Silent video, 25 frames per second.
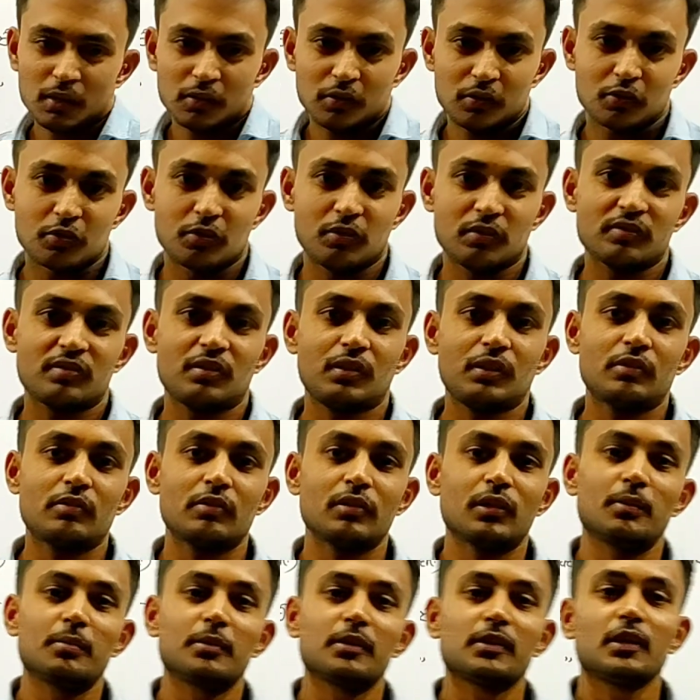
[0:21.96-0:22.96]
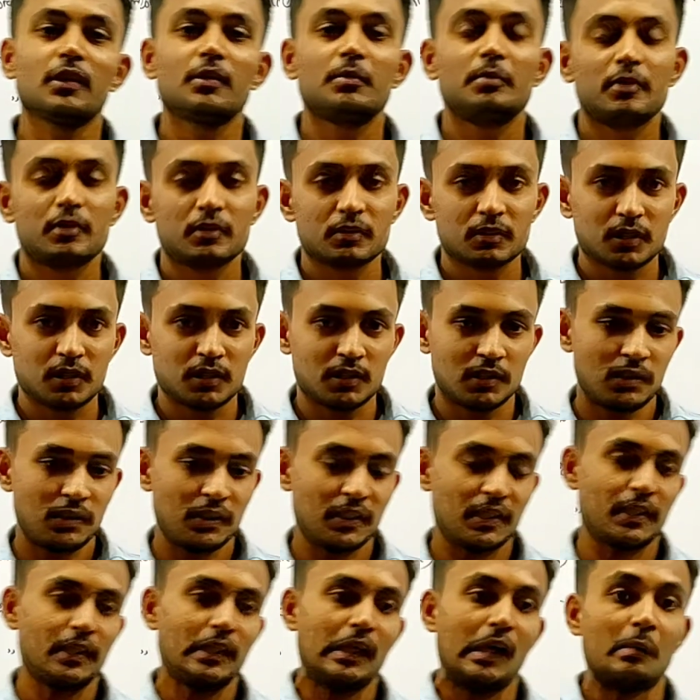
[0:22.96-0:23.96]
তো সংশ্লেষণ এবং নির্ভরণ জানার
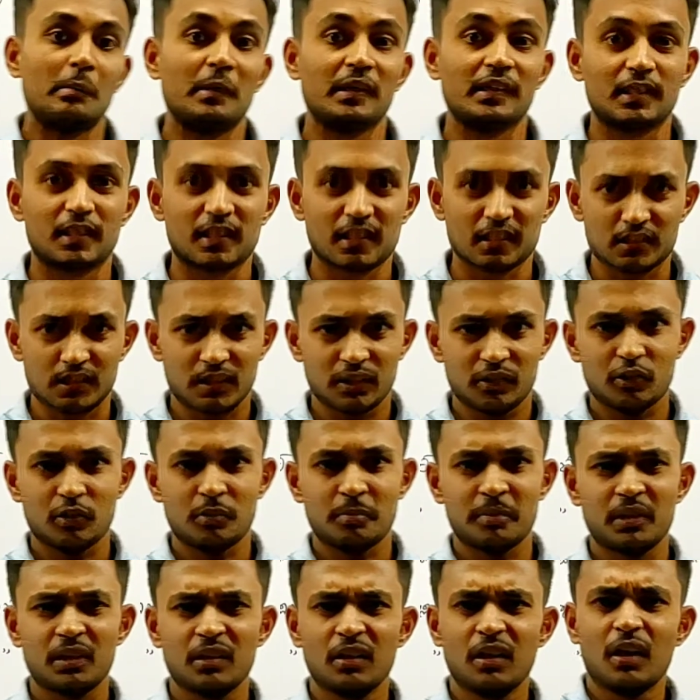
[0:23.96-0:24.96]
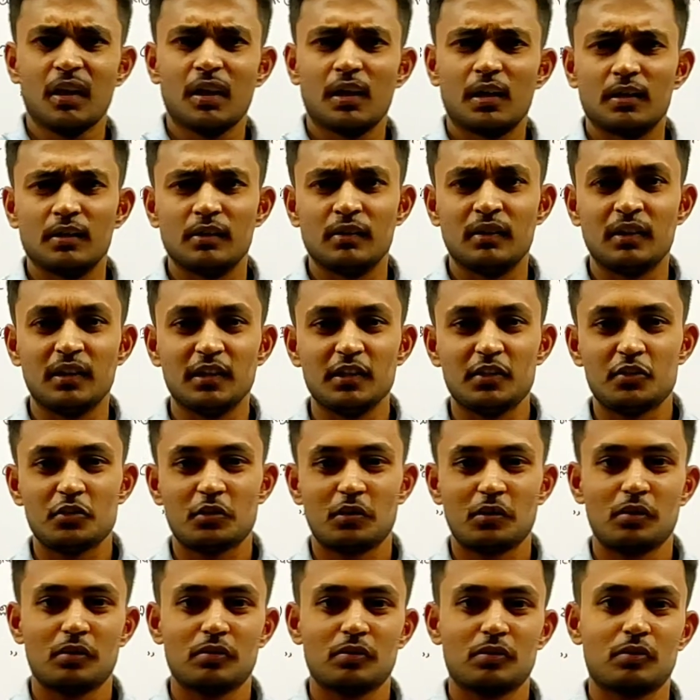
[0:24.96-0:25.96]
আগে আমাদেরকে জানতে হবে
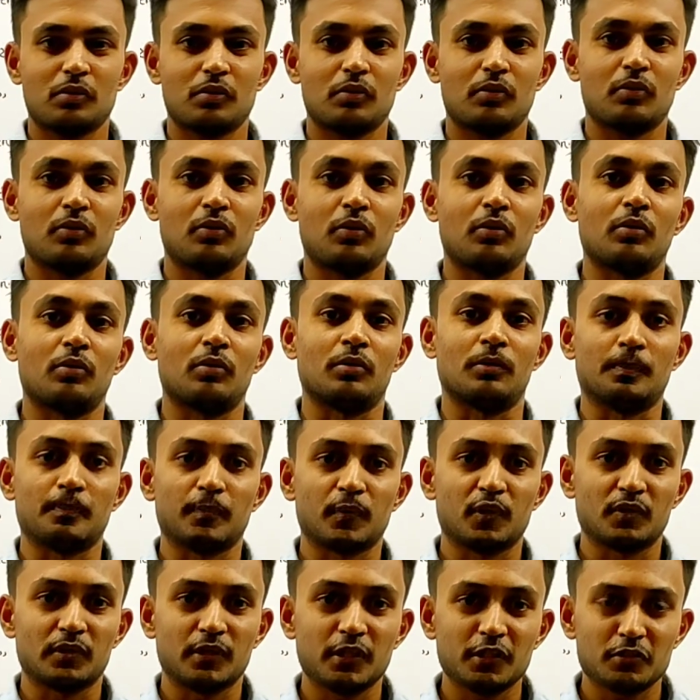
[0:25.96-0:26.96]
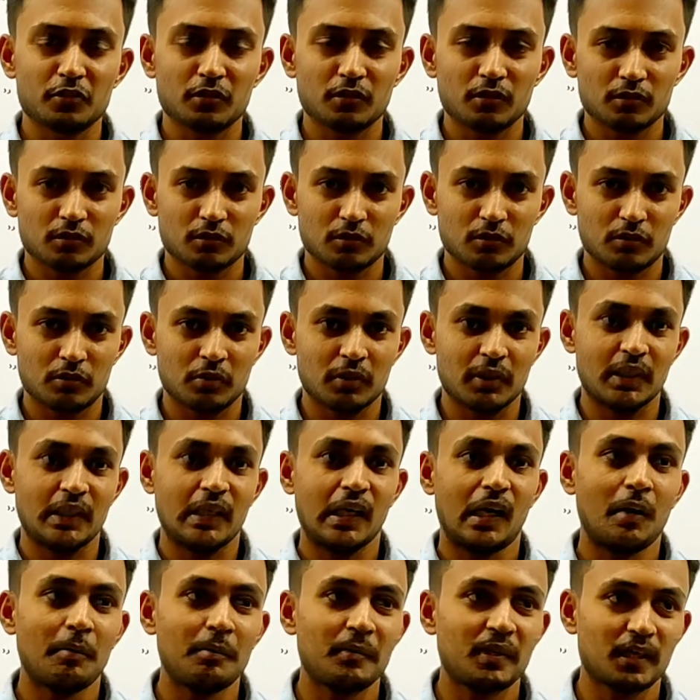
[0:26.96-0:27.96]
দ্বিচলক তথ্য তো দ্বিচলক তথ্য কি
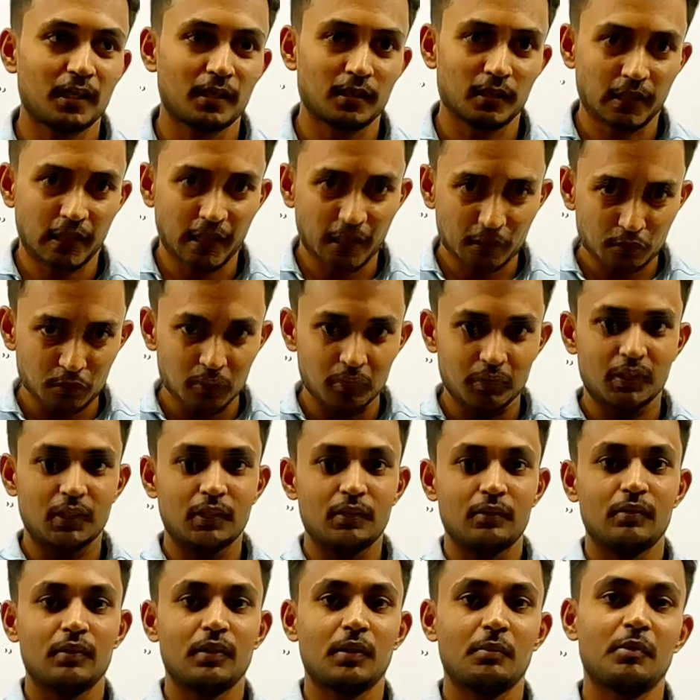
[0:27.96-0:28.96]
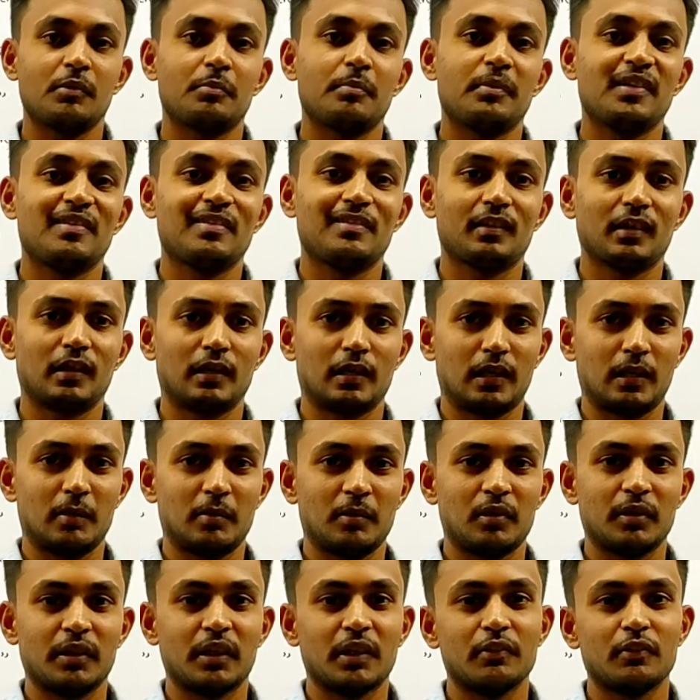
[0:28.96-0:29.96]
আমরা এতদিন যেমন বিস্তার
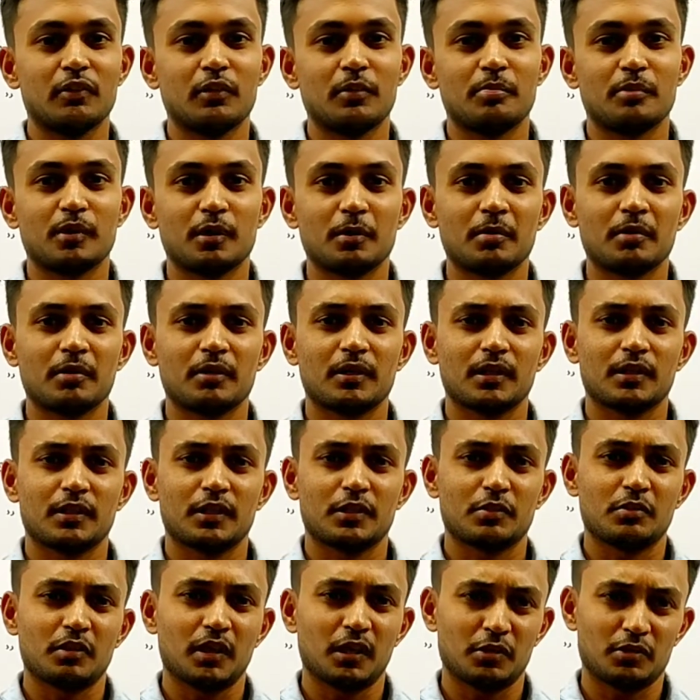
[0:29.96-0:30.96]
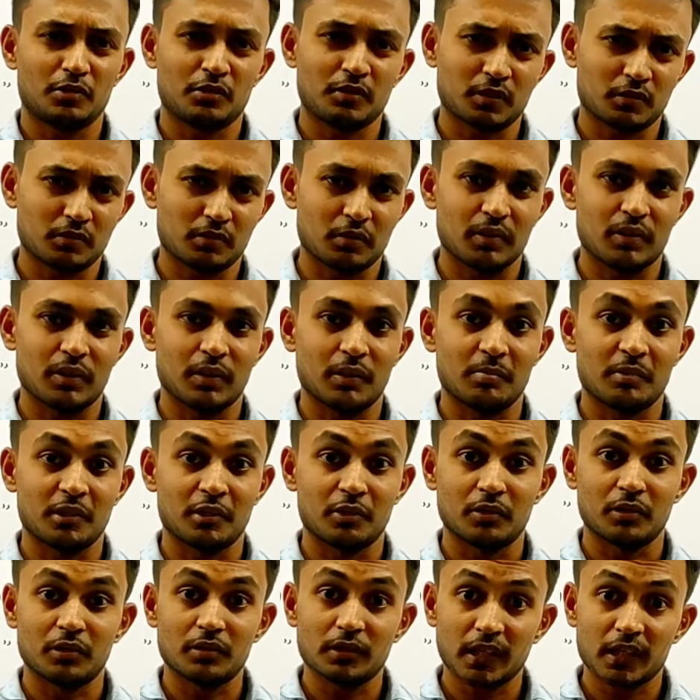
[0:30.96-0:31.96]
এবং কেন্দ্রীয় প্রবণতা যেগুলো আলোচনা করেছিলাম
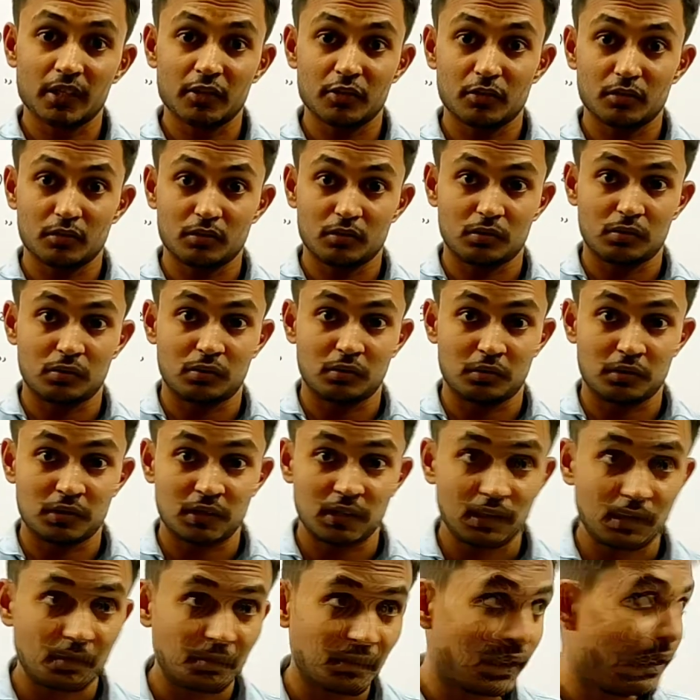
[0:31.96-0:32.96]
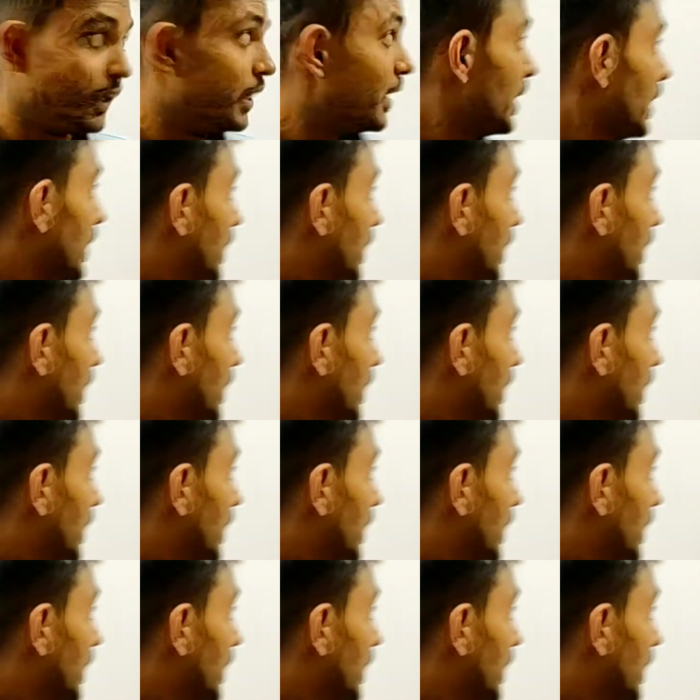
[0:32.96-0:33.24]
সেগুলো কিন্তু একচলক তথ্য অর্থাৎ আমরা